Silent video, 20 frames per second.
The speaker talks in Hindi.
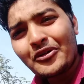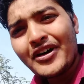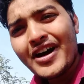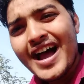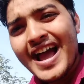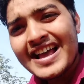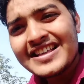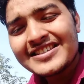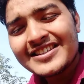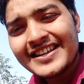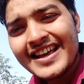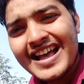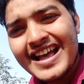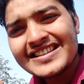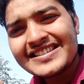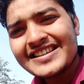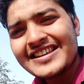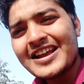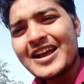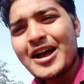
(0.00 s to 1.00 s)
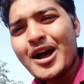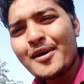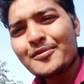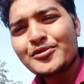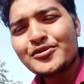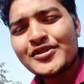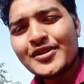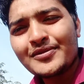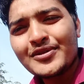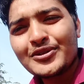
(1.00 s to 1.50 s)
गाइज कैसे हैं
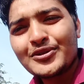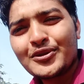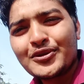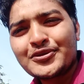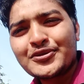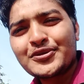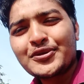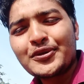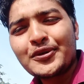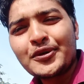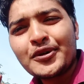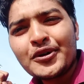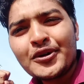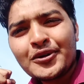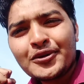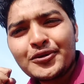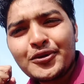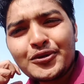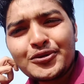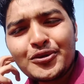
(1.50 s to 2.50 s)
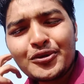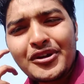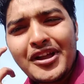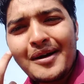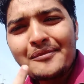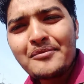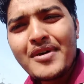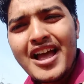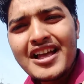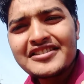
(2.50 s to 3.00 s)
आप सभी दोस्तों दोस्तों
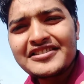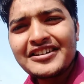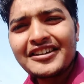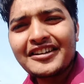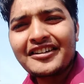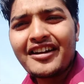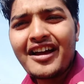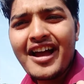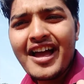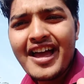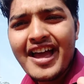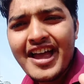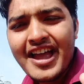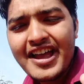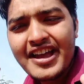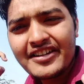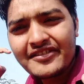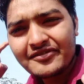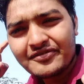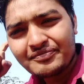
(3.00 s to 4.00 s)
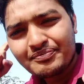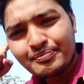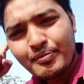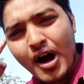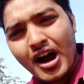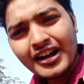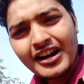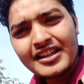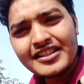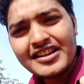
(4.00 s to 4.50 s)
क्या मैच चल रहा है
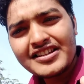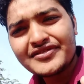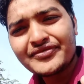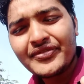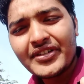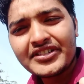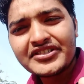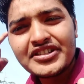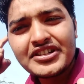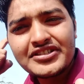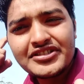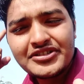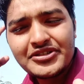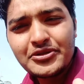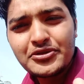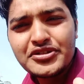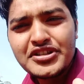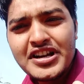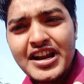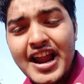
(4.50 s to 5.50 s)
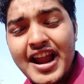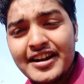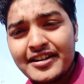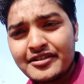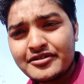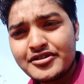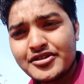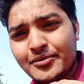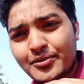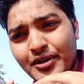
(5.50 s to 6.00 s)
बांग्लादेश वर्सेस
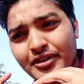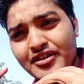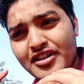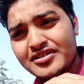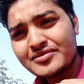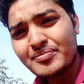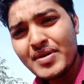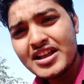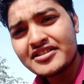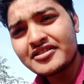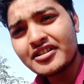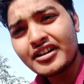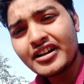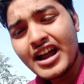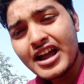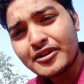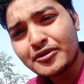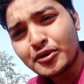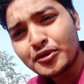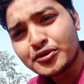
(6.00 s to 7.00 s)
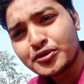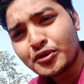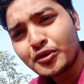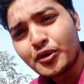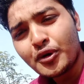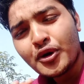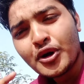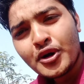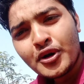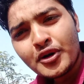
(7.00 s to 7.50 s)
न्यूजीलैंड ज़बरदस्त मैच चल रहा है
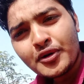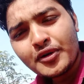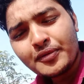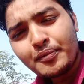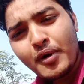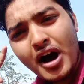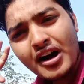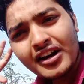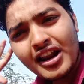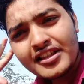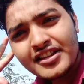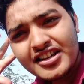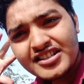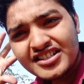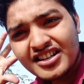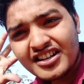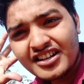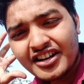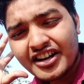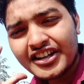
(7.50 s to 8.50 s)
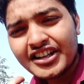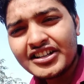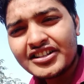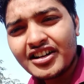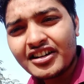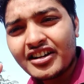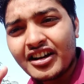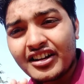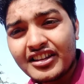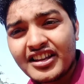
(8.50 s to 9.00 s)
दोस्तों बांग्लादेश ने कड़ी
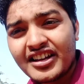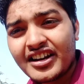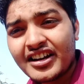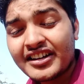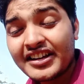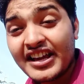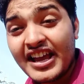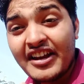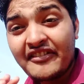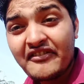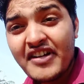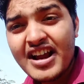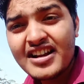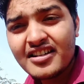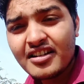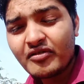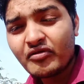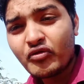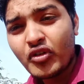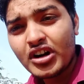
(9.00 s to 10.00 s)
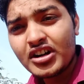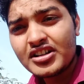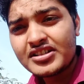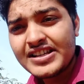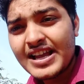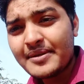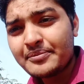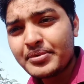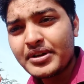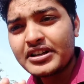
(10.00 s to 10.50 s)
टक्कर दे रखी है वेल वर्ल्ड
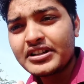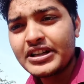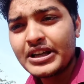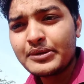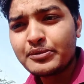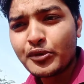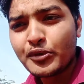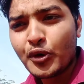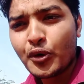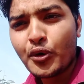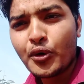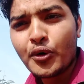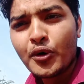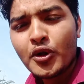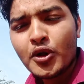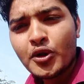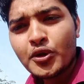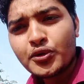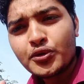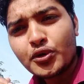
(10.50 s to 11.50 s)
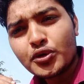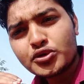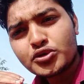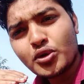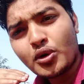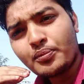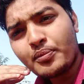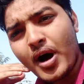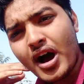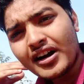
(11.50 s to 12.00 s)
चैंपियन टीम को
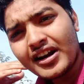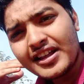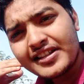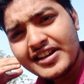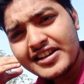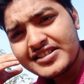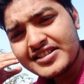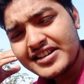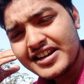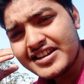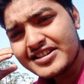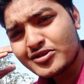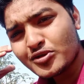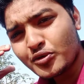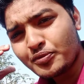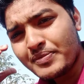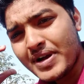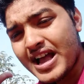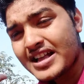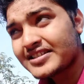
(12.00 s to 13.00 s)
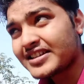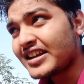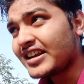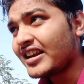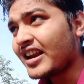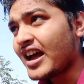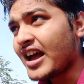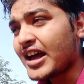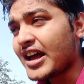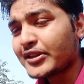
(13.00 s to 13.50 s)
दोस्तों बांग्लादेश ने जो मैच
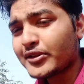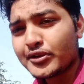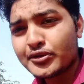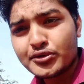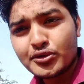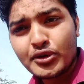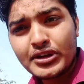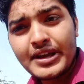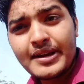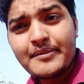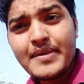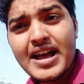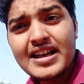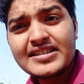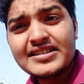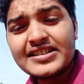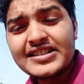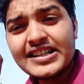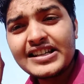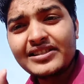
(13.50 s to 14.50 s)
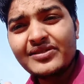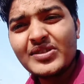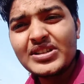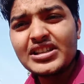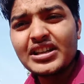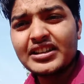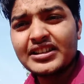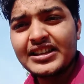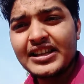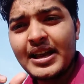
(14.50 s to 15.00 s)
खेला है दोस्तों ये मैच जीत
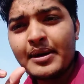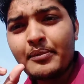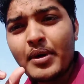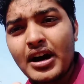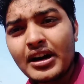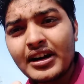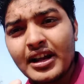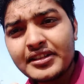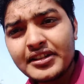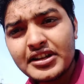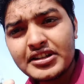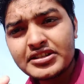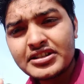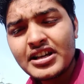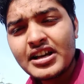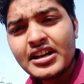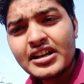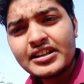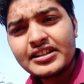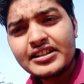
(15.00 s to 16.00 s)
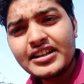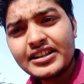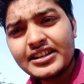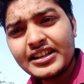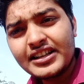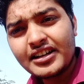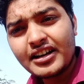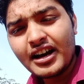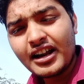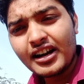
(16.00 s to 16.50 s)
भी सकती है बांग्लादेश
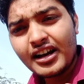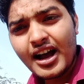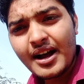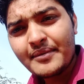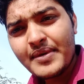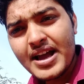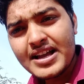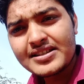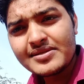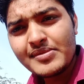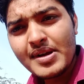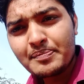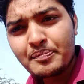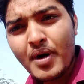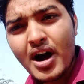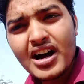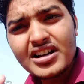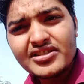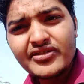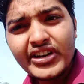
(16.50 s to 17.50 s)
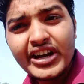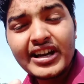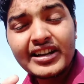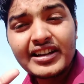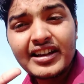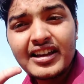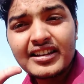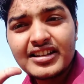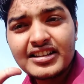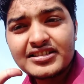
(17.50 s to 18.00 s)
यदि कल का मैच में पाँच
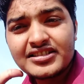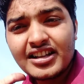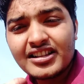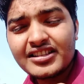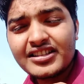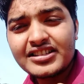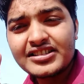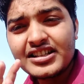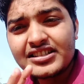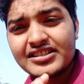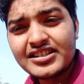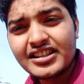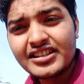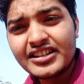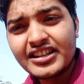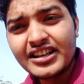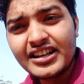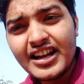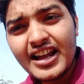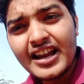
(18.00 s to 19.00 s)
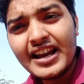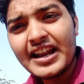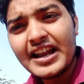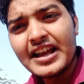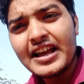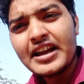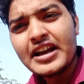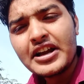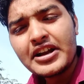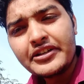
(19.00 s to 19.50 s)
विकेट यदि जल्दी से जल्दी ले
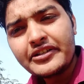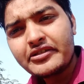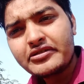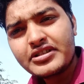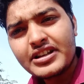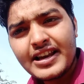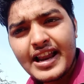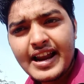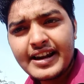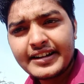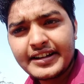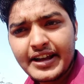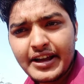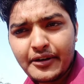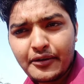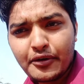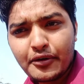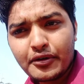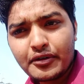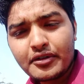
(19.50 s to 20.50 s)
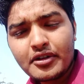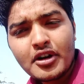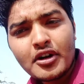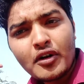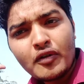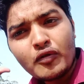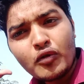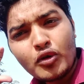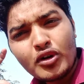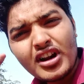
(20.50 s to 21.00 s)
ले न्यूजीलैंड के और
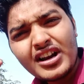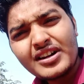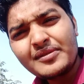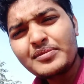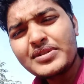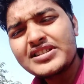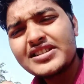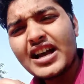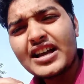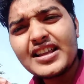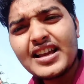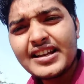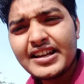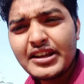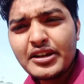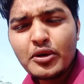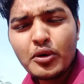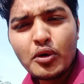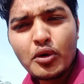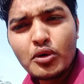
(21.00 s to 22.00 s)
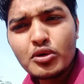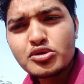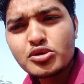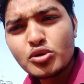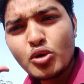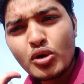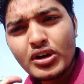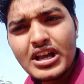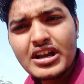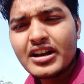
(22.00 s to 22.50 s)
वो रन भी ज़्यादा नहीं हो
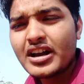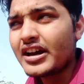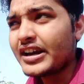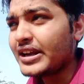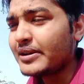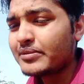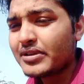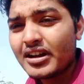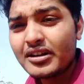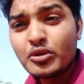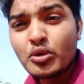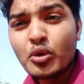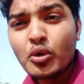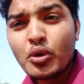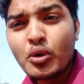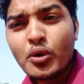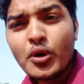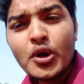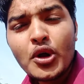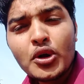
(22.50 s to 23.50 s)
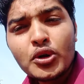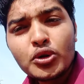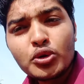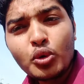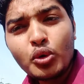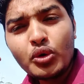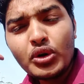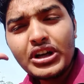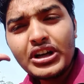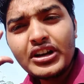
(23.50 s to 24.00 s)
सौ के करीब रन हो
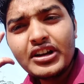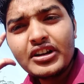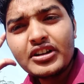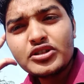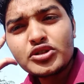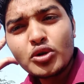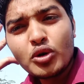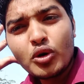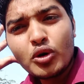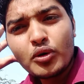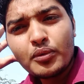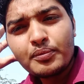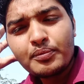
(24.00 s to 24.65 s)
तो ये जो